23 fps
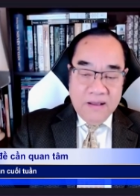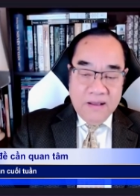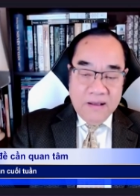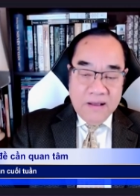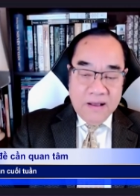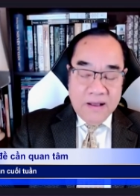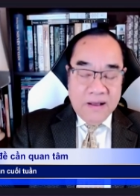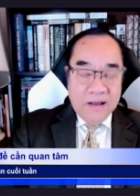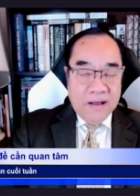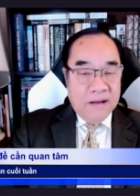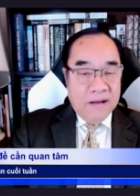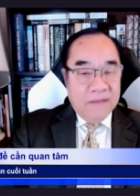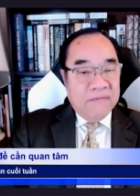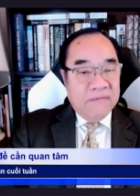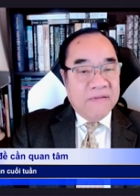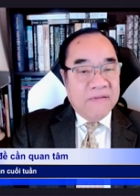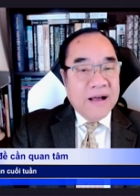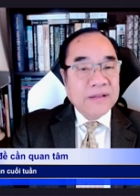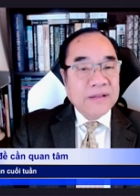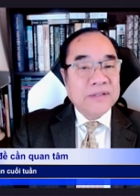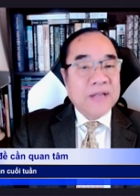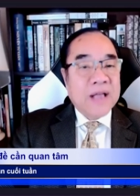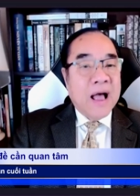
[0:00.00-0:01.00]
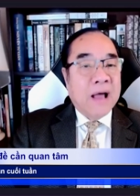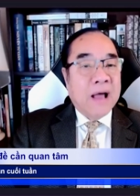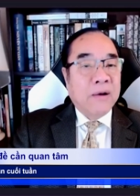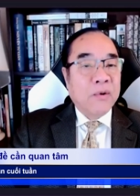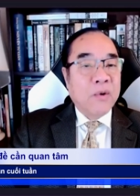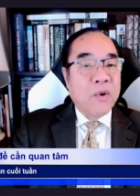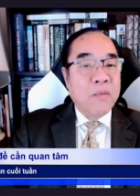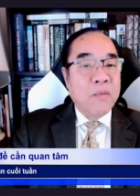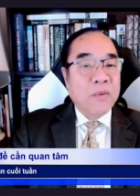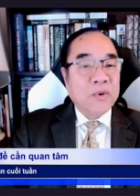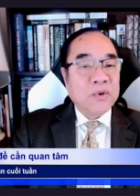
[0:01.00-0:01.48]
uh, phá sản
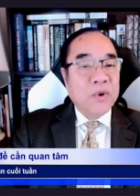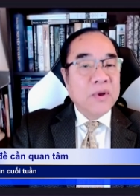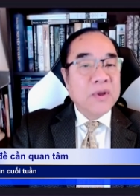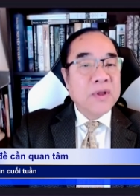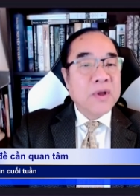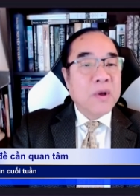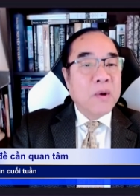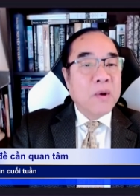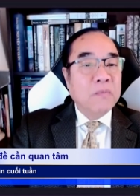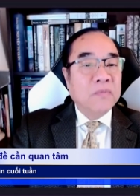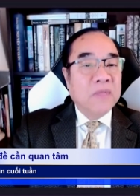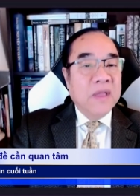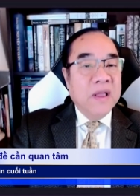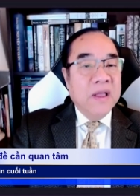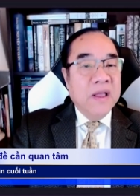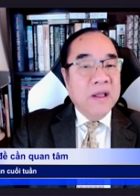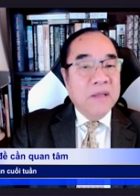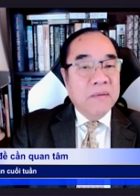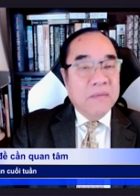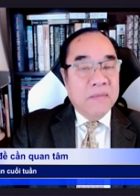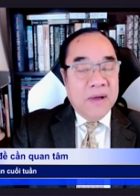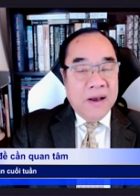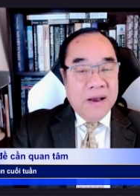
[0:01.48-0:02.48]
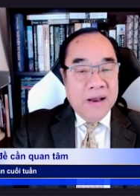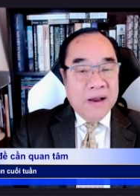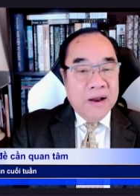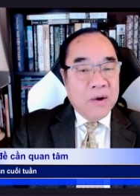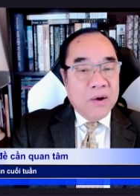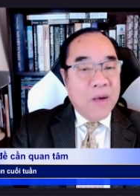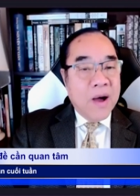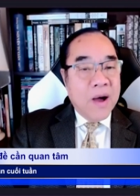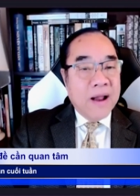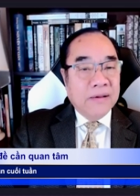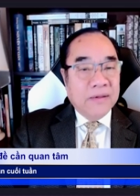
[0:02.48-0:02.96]
của một số công ty mà liên
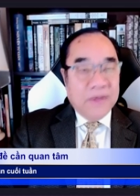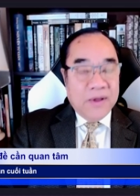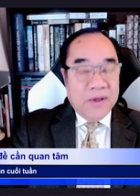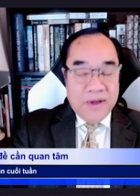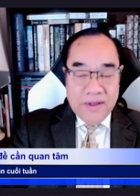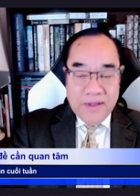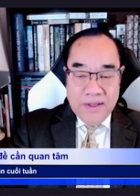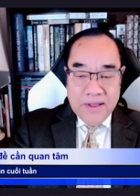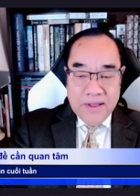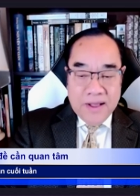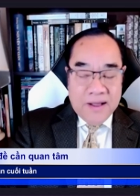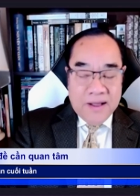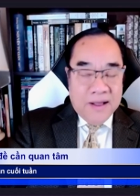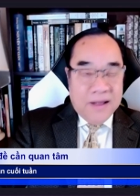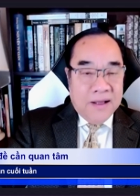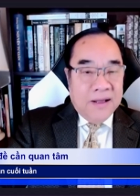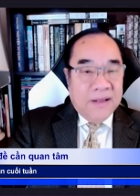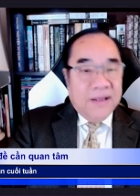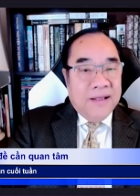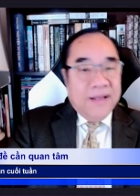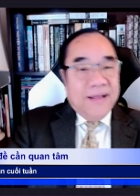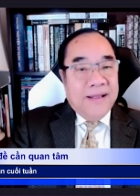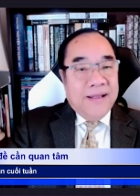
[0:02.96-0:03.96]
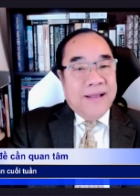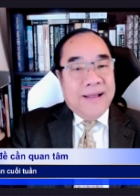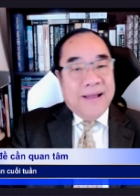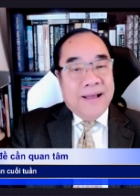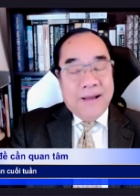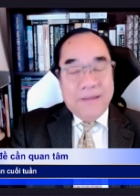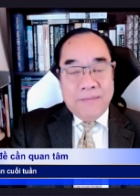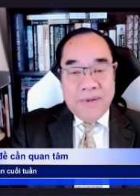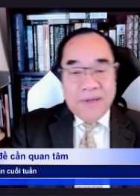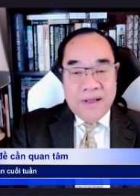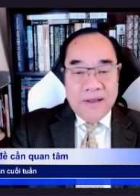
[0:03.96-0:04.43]
quan tới uh,
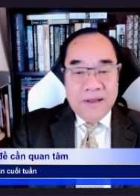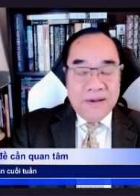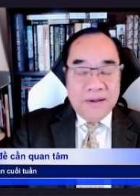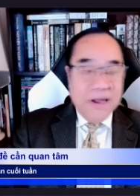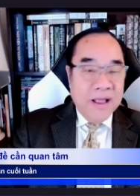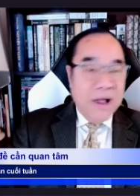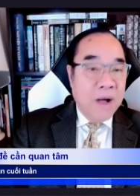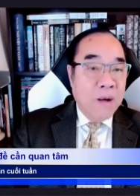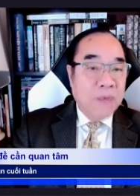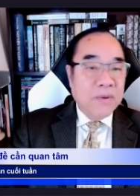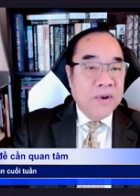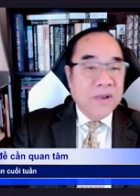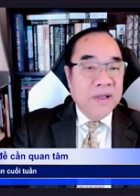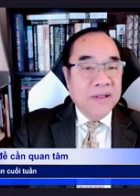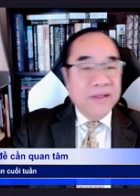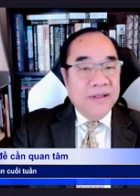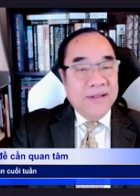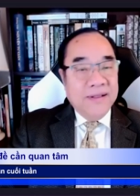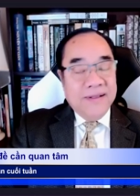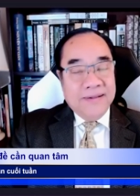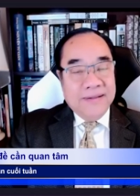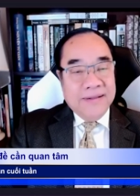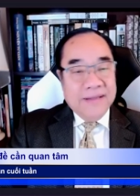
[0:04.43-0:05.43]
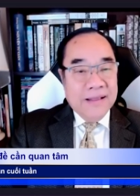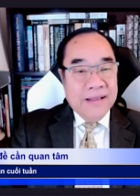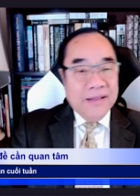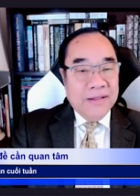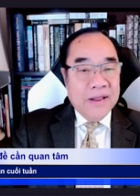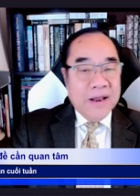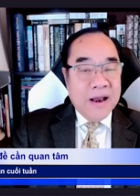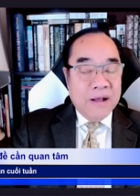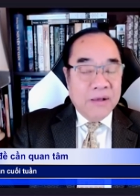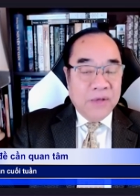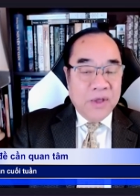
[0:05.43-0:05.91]
uh, địa ốc đó thì như
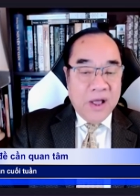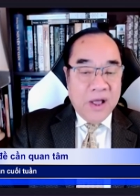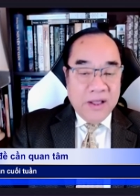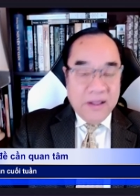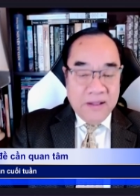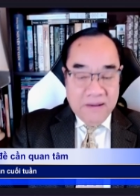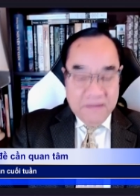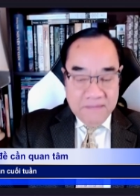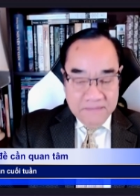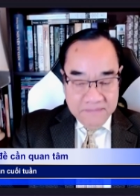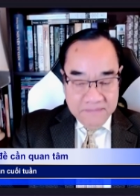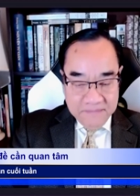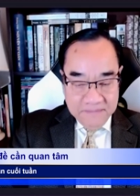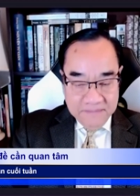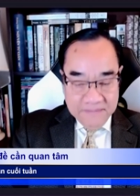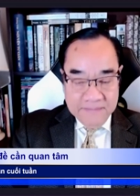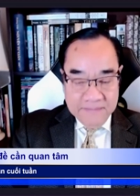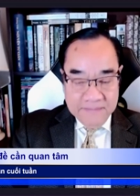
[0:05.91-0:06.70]
thế nào thưa anh dạ.